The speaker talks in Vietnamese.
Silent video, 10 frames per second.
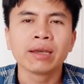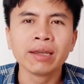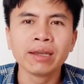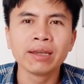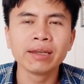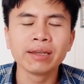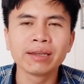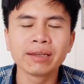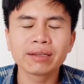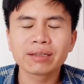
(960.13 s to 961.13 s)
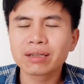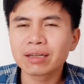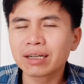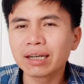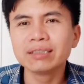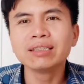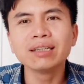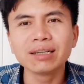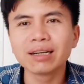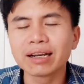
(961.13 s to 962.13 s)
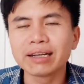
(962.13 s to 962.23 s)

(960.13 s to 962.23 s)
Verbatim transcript: thì gần như là người